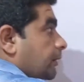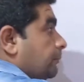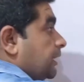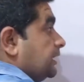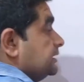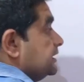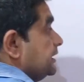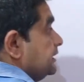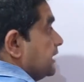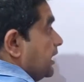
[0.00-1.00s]
अब मान लीजिए
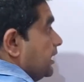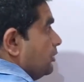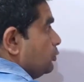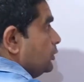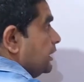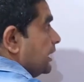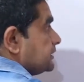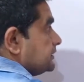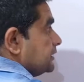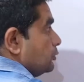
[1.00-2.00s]
यहां कोई
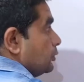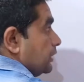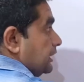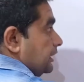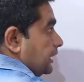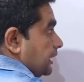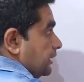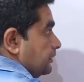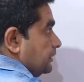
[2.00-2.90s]
एक्शन हो रही है